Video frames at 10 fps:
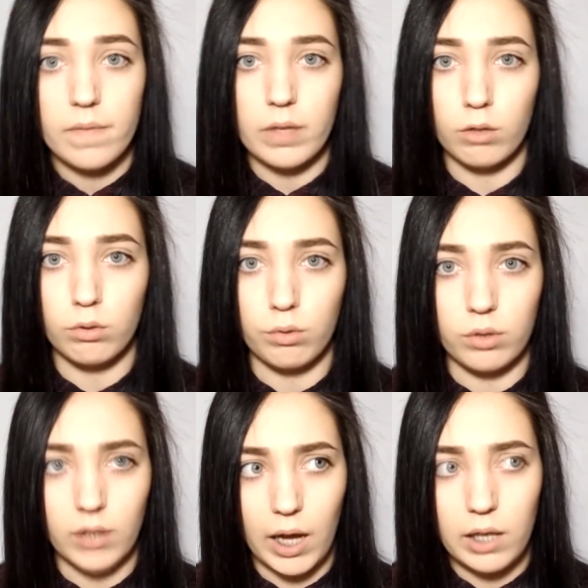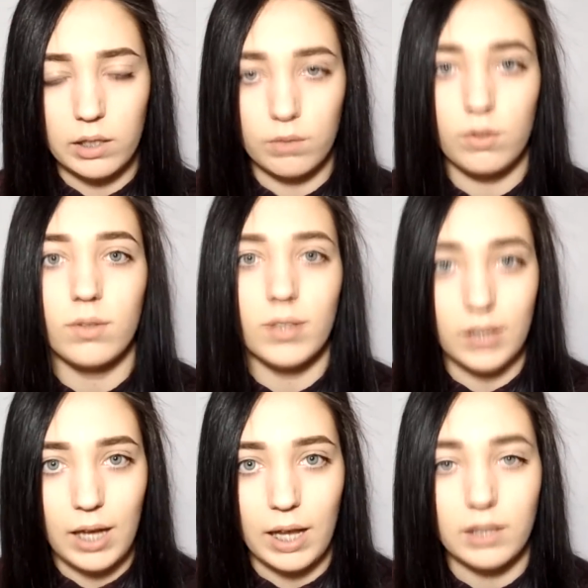И он такой, да, И говорю,
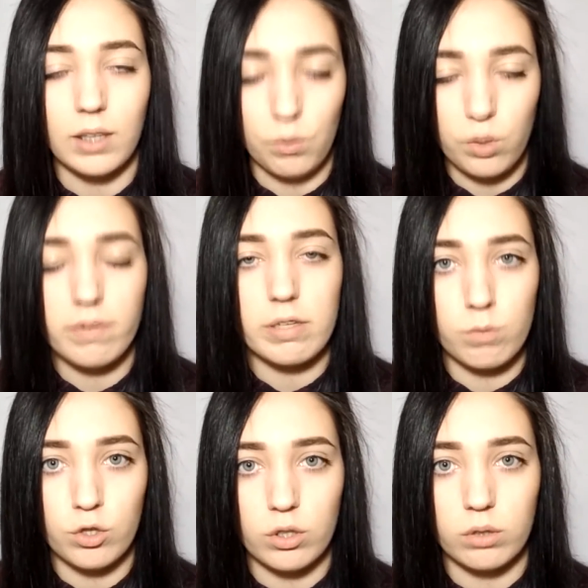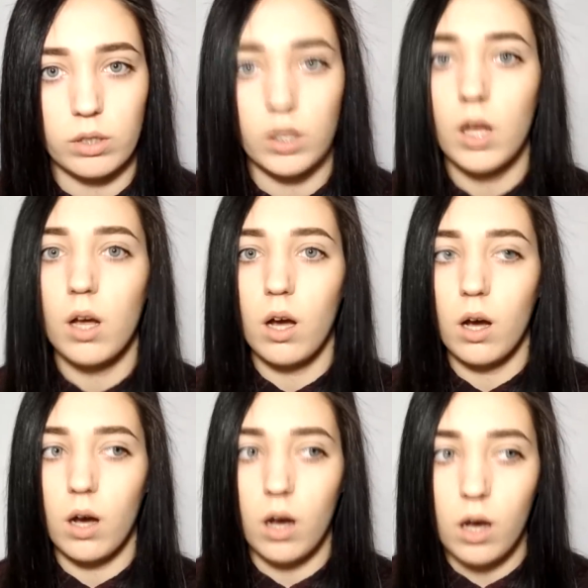да, такое возможно. Он говорит,
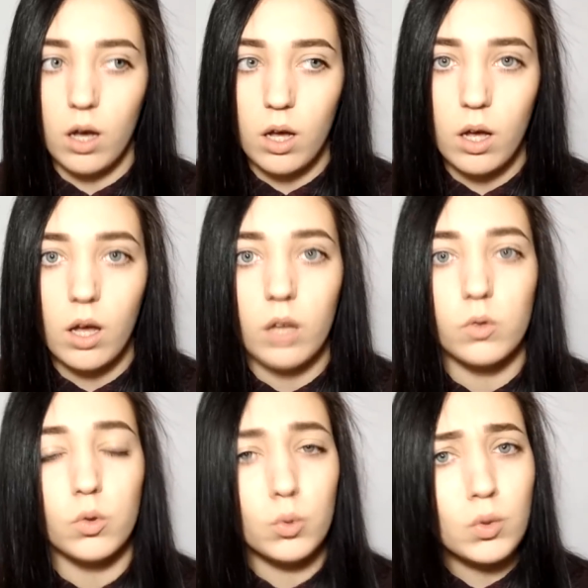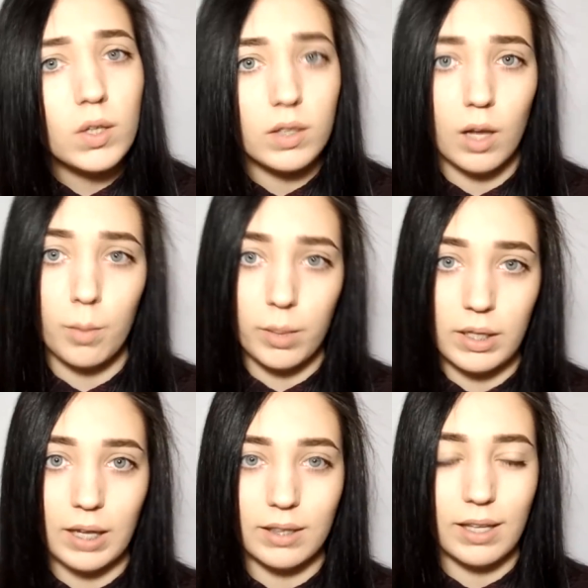а, ну тогда понятно.